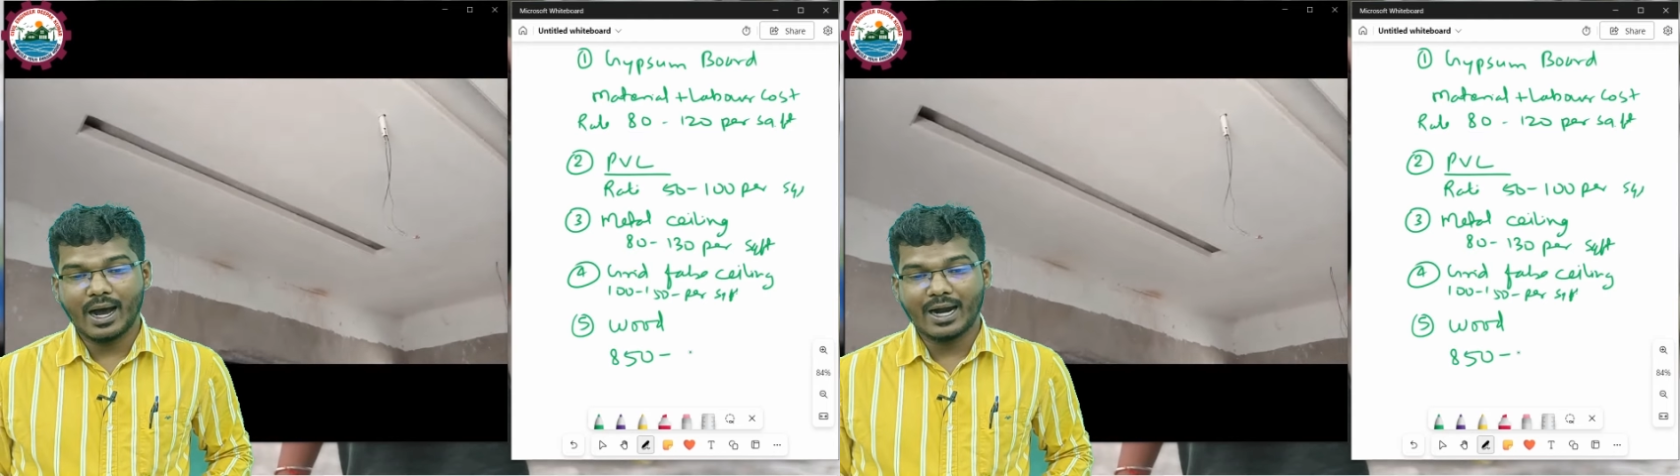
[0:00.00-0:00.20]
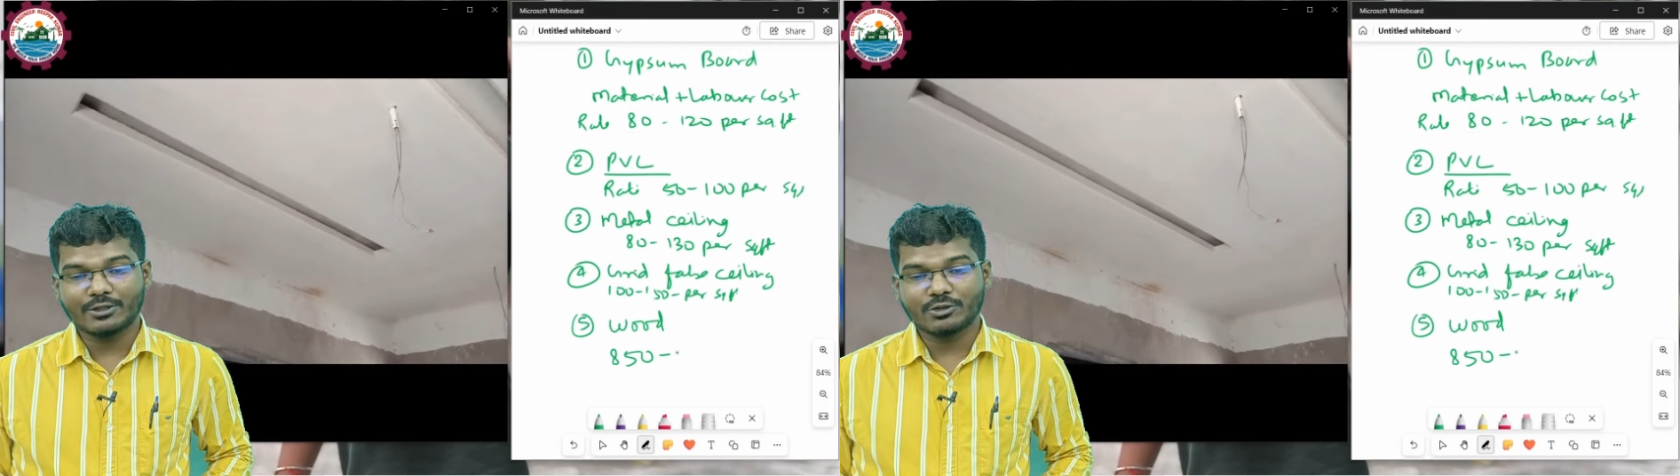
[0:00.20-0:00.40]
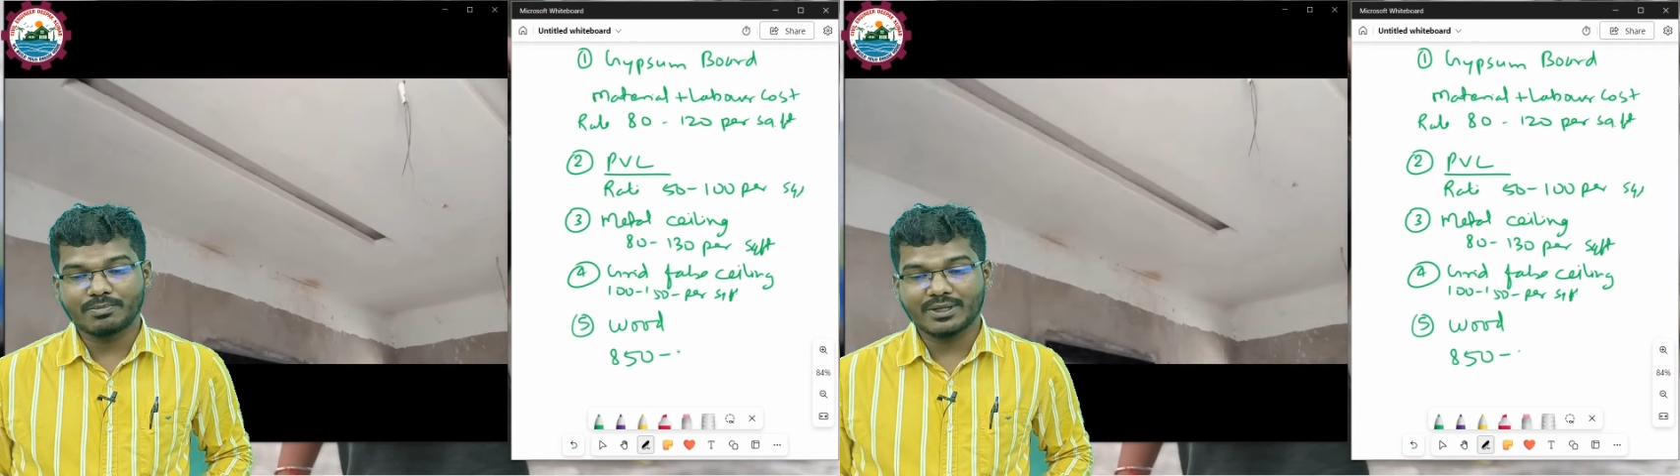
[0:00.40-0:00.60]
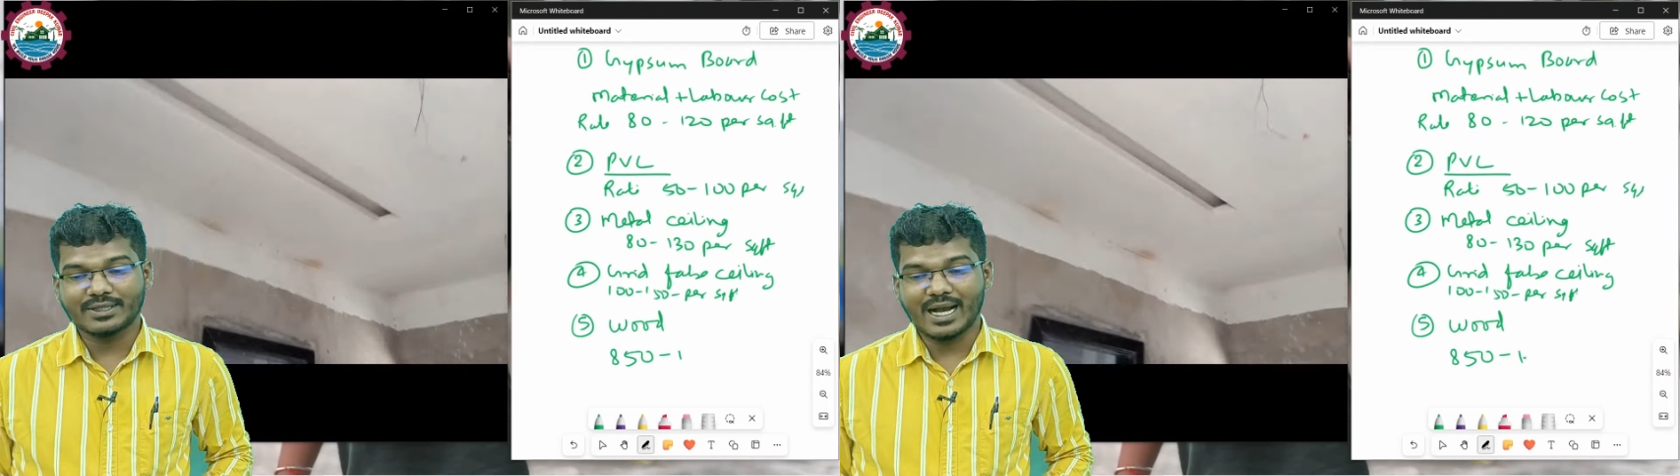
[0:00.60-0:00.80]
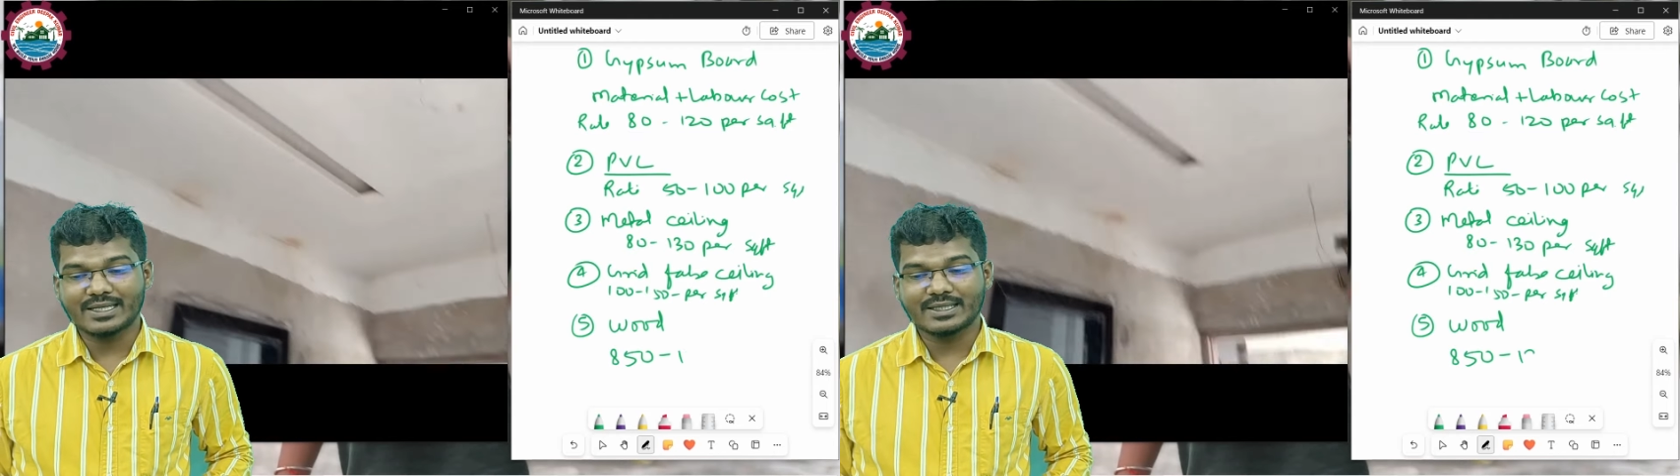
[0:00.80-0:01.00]

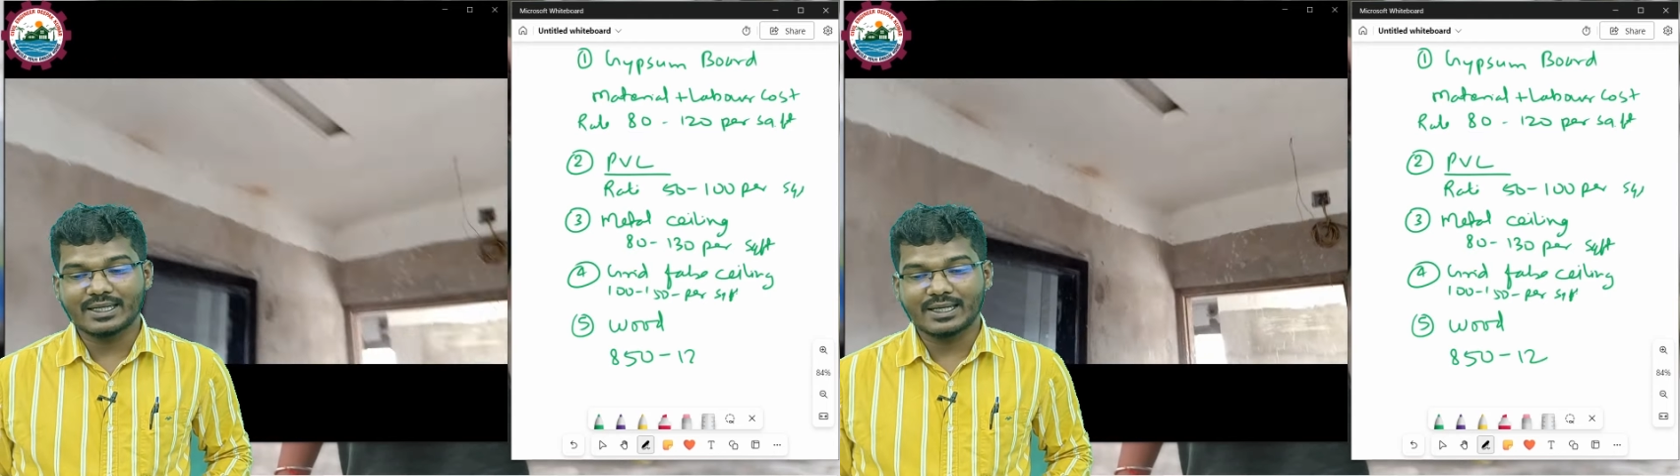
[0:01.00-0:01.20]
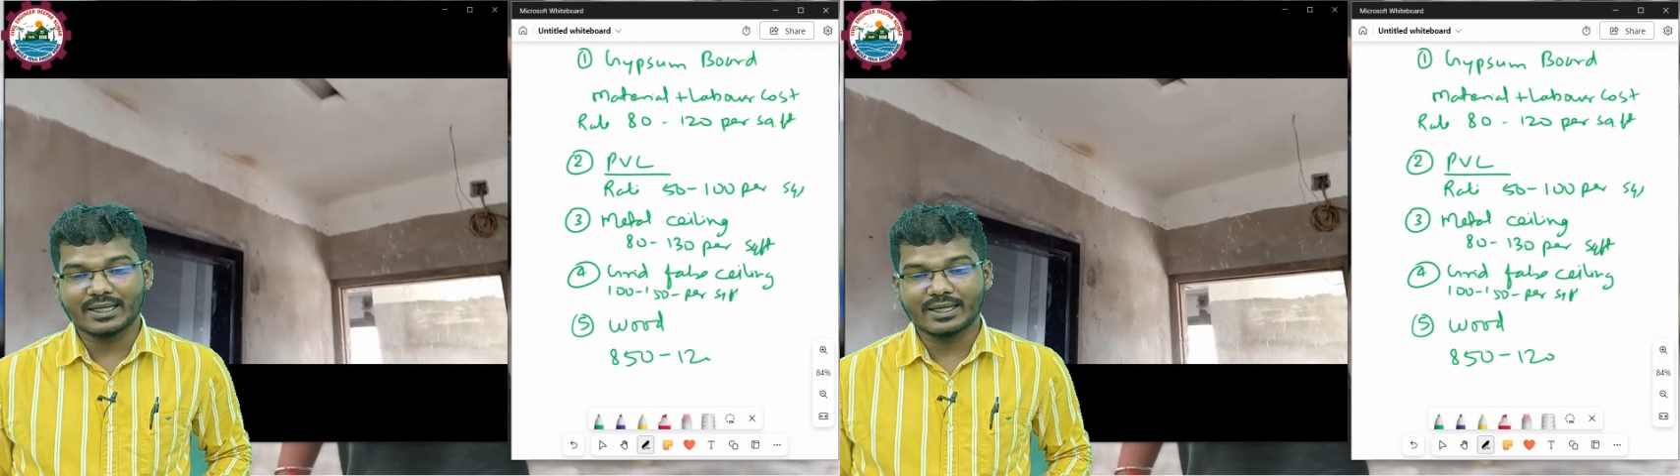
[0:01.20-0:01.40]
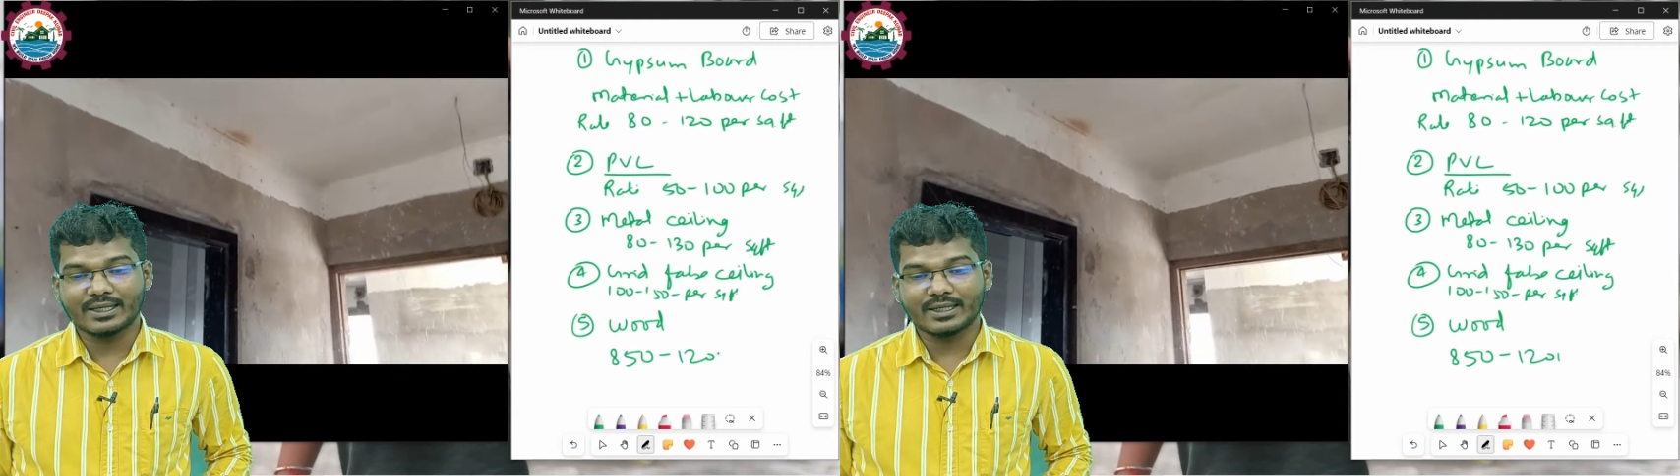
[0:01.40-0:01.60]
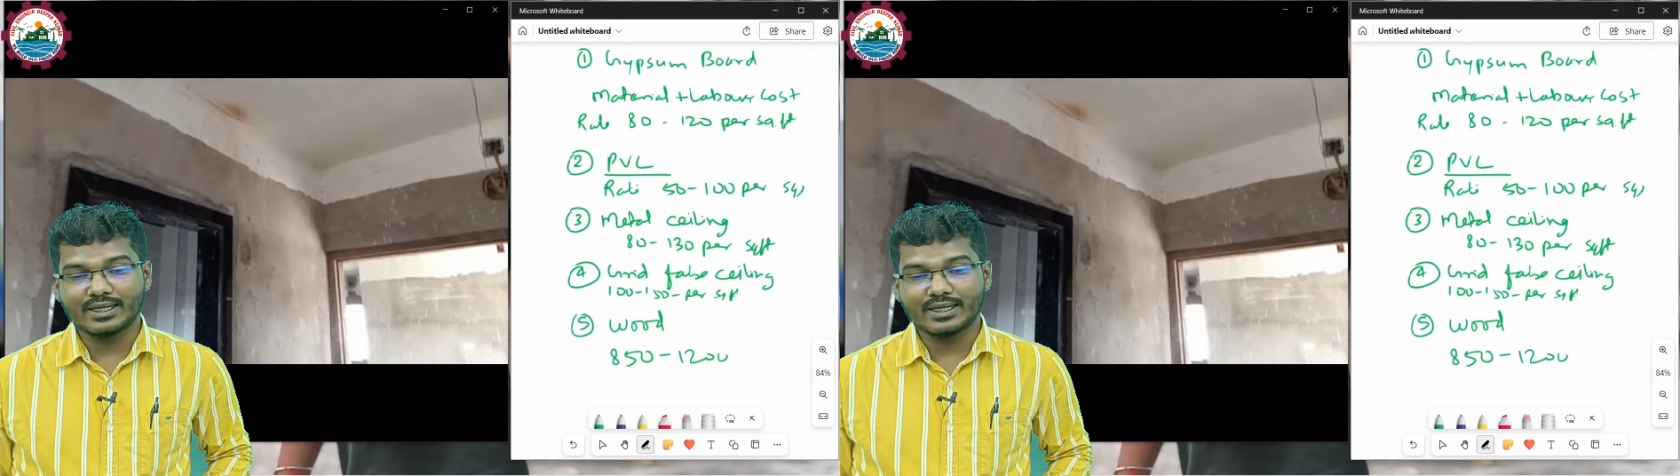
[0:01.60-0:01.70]
850 से लेकर